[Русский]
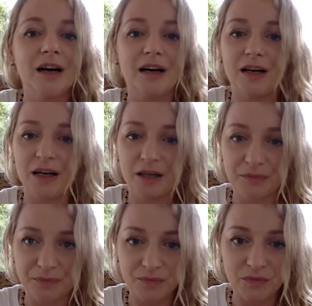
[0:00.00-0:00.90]

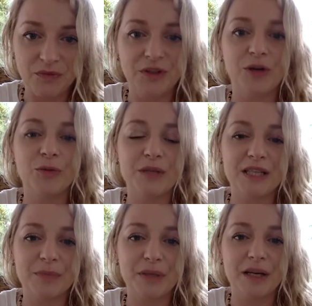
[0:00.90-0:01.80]
А, второй
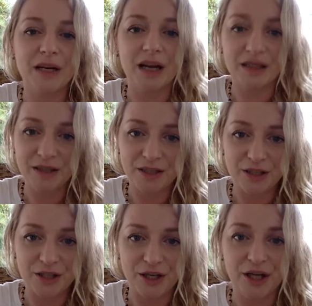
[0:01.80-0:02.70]
обязательный подарок от
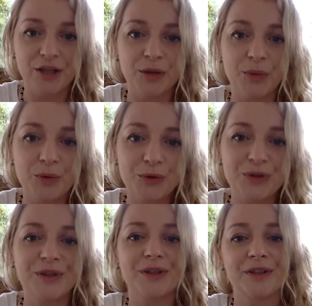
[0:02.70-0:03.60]
тысячи, это
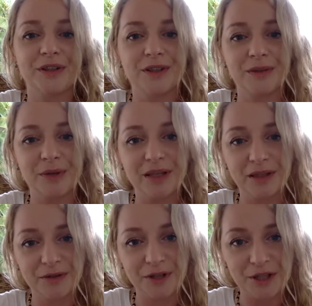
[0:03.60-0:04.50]
будет э,
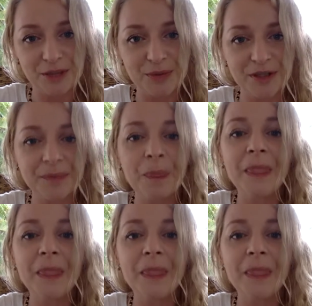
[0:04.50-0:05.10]
банановые чипсы.